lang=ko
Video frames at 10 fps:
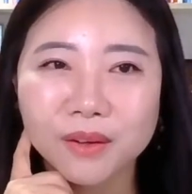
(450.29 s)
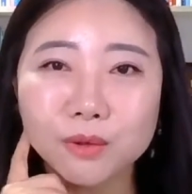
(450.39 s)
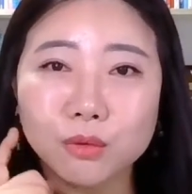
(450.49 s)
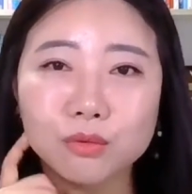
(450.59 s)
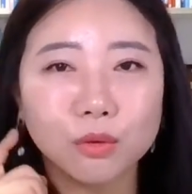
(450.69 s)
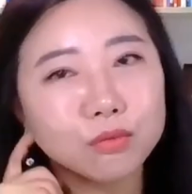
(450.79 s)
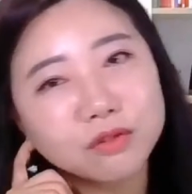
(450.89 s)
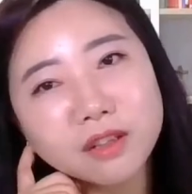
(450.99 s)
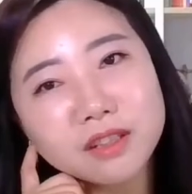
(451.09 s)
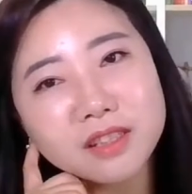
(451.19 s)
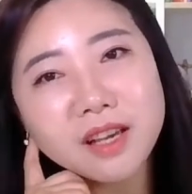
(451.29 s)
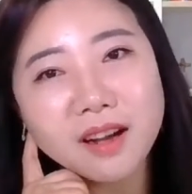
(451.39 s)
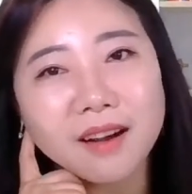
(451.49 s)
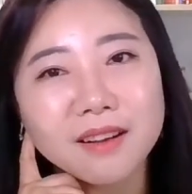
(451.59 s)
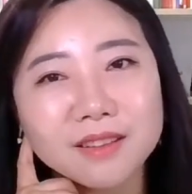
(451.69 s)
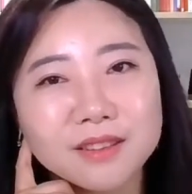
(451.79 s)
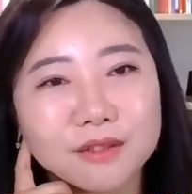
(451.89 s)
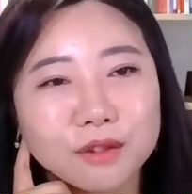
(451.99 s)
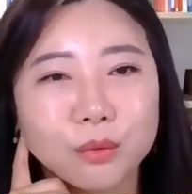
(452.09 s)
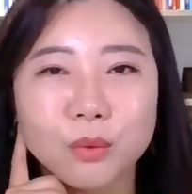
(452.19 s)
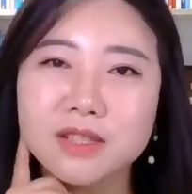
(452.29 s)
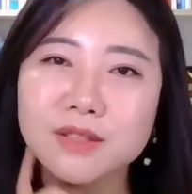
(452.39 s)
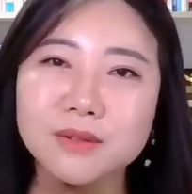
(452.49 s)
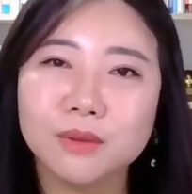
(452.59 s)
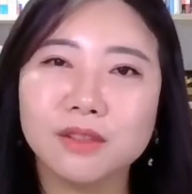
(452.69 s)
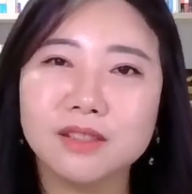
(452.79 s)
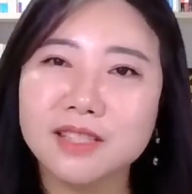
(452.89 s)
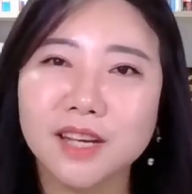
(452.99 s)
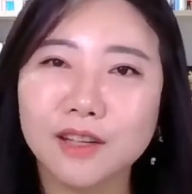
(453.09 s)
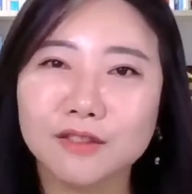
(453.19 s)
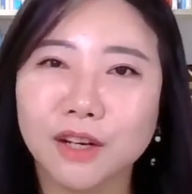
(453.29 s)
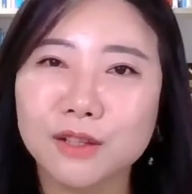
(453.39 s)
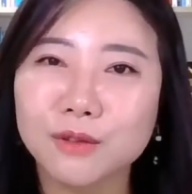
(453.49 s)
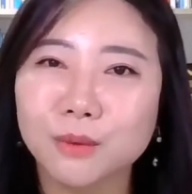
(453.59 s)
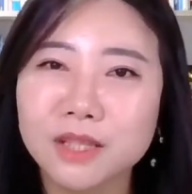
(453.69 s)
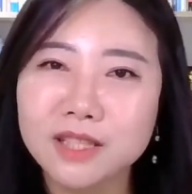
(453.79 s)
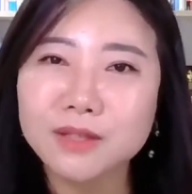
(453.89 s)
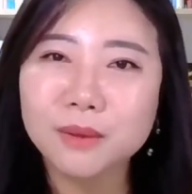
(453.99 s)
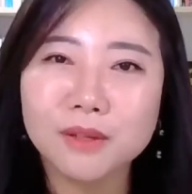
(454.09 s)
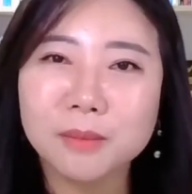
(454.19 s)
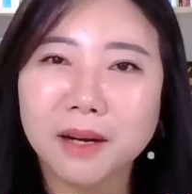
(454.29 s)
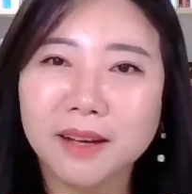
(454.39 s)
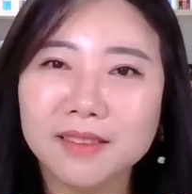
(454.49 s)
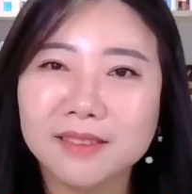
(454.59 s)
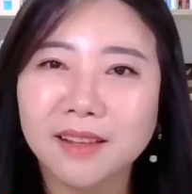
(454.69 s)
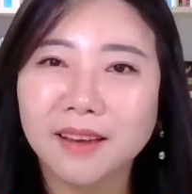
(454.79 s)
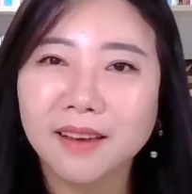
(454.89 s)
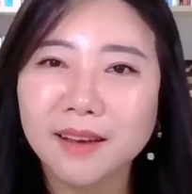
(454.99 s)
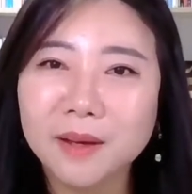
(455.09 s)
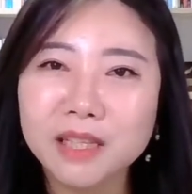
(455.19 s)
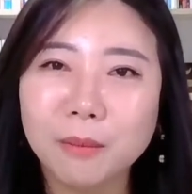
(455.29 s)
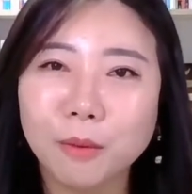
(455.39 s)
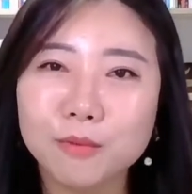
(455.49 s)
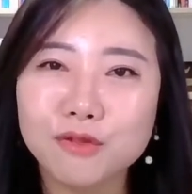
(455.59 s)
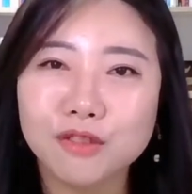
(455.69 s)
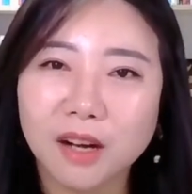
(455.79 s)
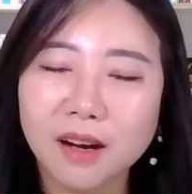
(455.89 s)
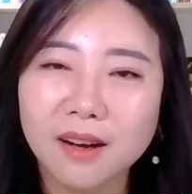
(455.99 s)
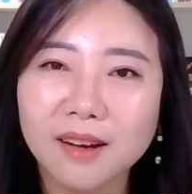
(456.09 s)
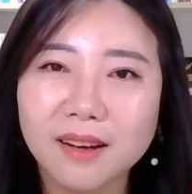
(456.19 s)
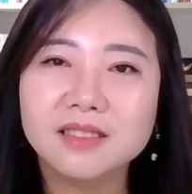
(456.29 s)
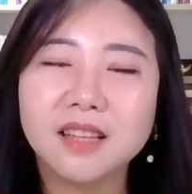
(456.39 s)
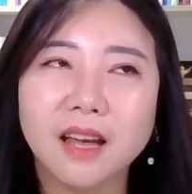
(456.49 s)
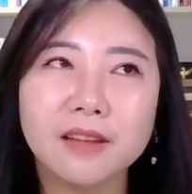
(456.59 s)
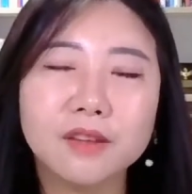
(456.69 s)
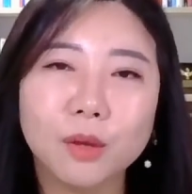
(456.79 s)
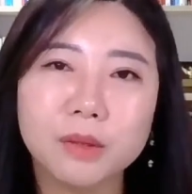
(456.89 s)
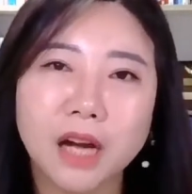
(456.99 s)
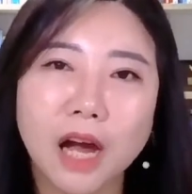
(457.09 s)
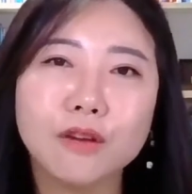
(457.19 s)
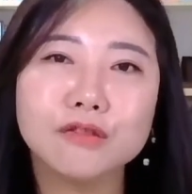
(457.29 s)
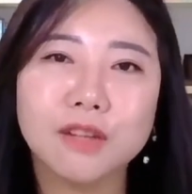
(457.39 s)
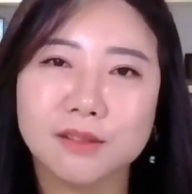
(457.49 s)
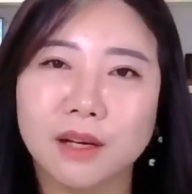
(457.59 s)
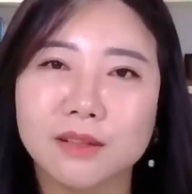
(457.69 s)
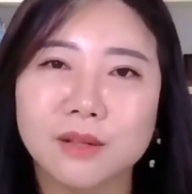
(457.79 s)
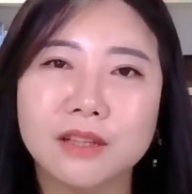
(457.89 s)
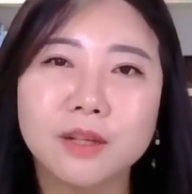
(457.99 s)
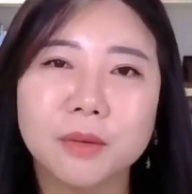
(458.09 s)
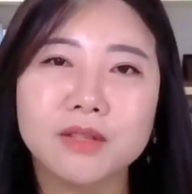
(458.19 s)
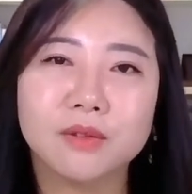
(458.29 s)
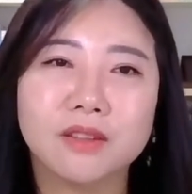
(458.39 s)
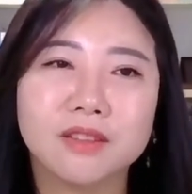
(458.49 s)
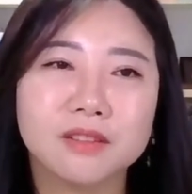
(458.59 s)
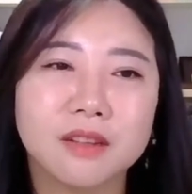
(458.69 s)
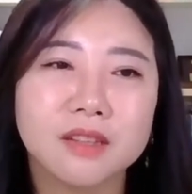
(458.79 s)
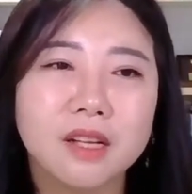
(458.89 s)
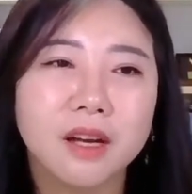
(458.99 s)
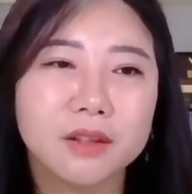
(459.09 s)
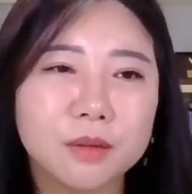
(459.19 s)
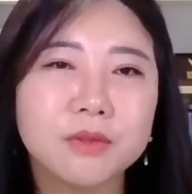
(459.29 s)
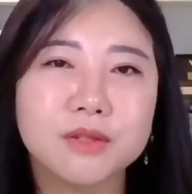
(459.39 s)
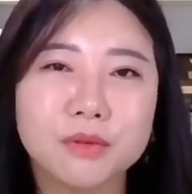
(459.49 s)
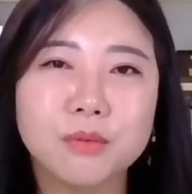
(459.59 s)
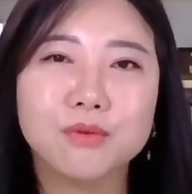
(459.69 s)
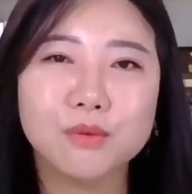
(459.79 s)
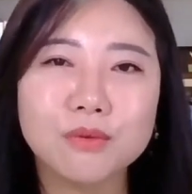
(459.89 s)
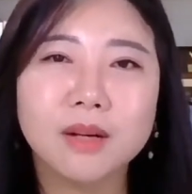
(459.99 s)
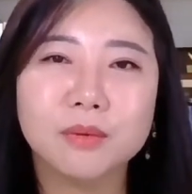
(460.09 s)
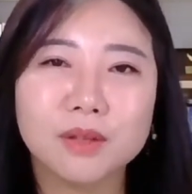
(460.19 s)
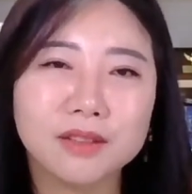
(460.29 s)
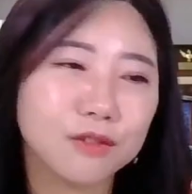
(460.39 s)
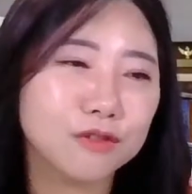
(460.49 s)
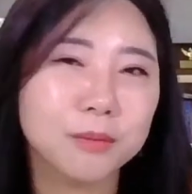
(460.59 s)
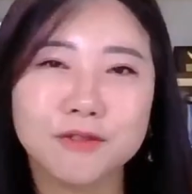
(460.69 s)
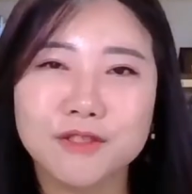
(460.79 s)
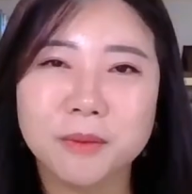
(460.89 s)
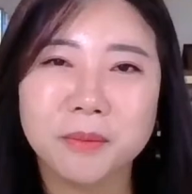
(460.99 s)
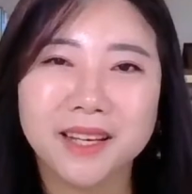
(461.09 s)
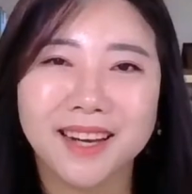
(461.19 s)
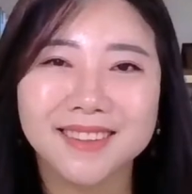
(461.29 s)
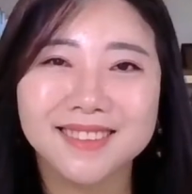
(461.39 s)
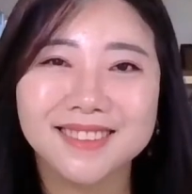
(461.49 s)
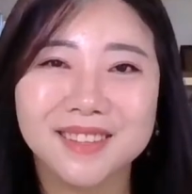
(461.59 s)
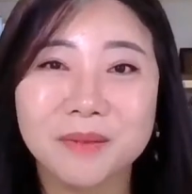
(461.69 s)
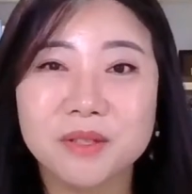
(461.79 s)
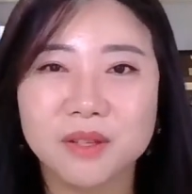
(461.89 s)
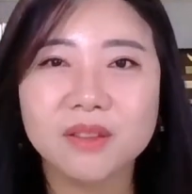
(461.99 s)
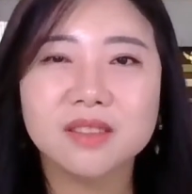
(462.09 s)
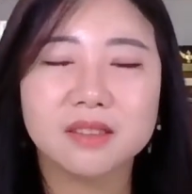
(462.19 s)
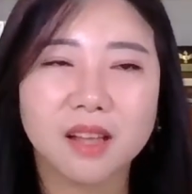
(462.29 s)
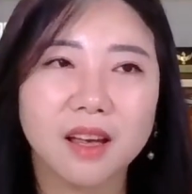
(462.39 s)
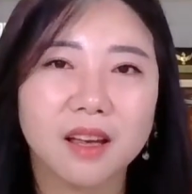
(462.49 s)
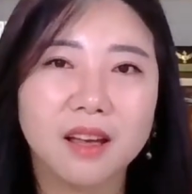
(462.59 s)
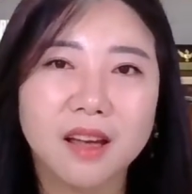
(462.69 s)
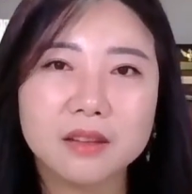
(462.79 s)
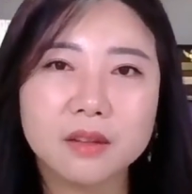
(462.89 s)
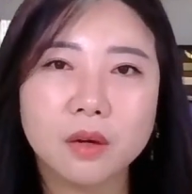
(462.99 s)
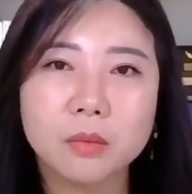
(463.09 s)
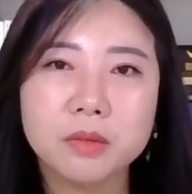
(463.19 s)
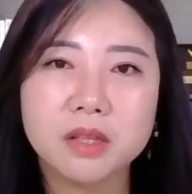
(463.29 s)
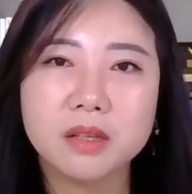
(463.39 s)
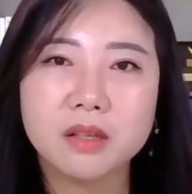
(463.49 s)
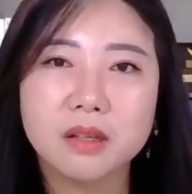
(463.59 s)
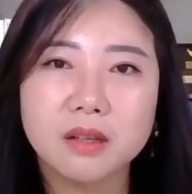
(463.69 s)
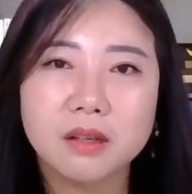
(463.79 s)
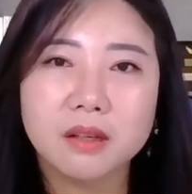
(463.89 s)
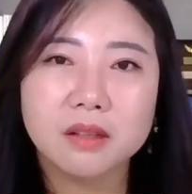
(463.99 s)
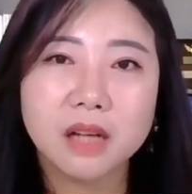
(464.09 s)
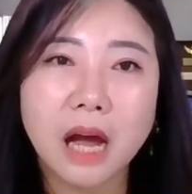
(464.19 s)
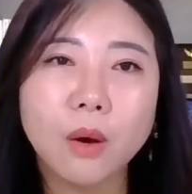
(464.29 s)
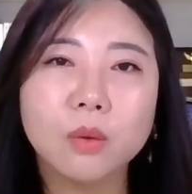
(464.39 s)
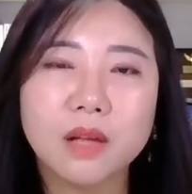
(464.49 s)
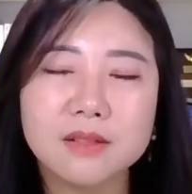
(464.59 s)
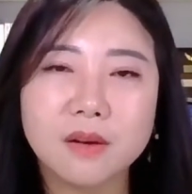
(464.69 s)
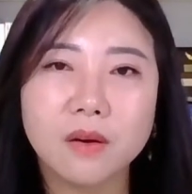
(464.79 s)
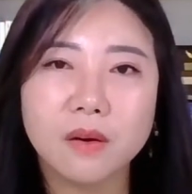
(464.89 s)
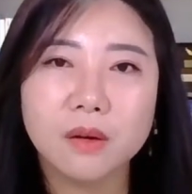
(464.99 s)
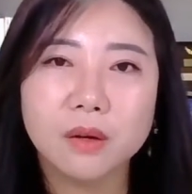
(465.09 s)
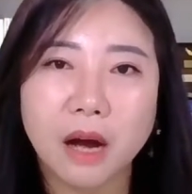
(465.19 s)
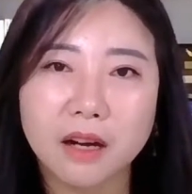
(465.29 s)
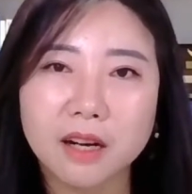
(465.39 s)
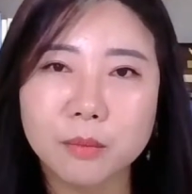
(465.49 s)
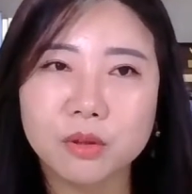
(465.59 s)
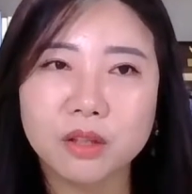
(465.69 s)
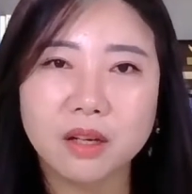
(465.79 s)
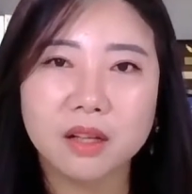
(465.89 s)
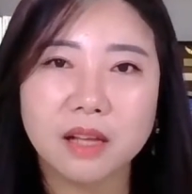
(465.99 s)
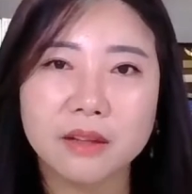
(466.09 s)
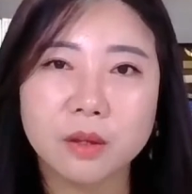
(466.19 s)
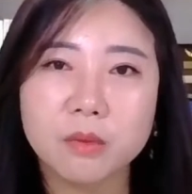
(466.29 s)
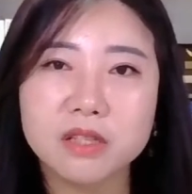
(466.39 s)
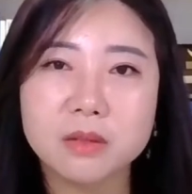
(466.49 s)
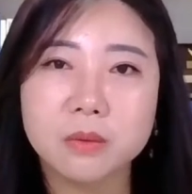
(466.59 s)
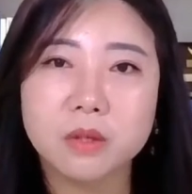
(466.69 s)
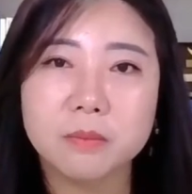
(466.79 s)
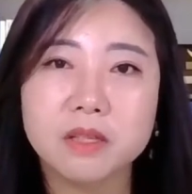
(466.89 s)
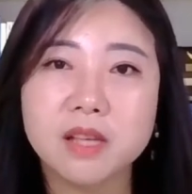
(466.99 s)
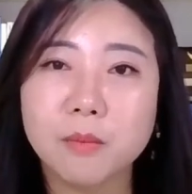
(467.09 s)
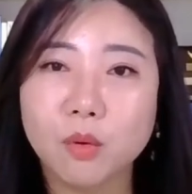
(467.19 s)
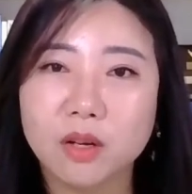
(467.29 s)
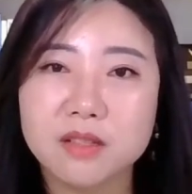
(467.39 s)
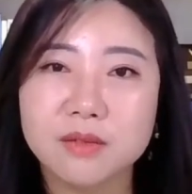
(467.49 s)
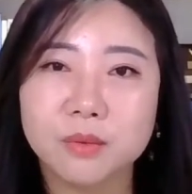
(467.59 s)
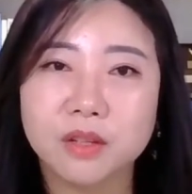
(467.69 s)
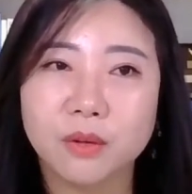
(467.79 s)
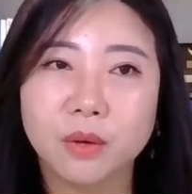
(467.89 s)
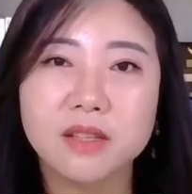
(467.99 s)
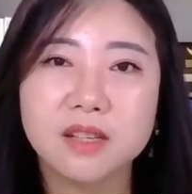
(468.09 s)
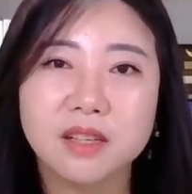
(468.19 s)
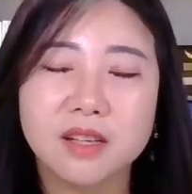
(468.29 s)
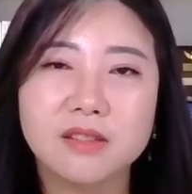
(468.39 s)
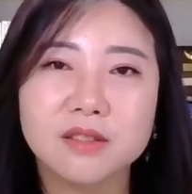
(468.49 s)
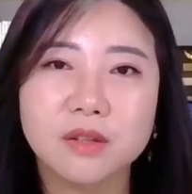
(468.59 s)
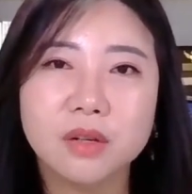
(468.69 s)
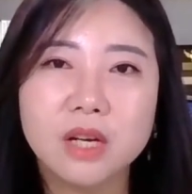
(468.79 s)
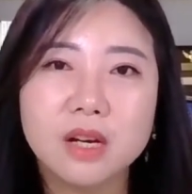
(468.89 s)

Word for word: 저도 너무 그게 이해가 안 가더라고요. 왜 칫솔을, 치약도 아니고 왜 칫솔을 바꿨는데 피가 멈출까? 근데 애터미를 하고 나서 알았어요. 애터미 하기 전에는 그냥 애터미 칫솔이 뭐 좋은가 보다. 근데 990원밖에 안왔는데 이러면서 썼는데 애터미를 하고 나서 알아보니까 애터미 칫솔이 미세무관 칫솔이에요. 굉장히 얇죠.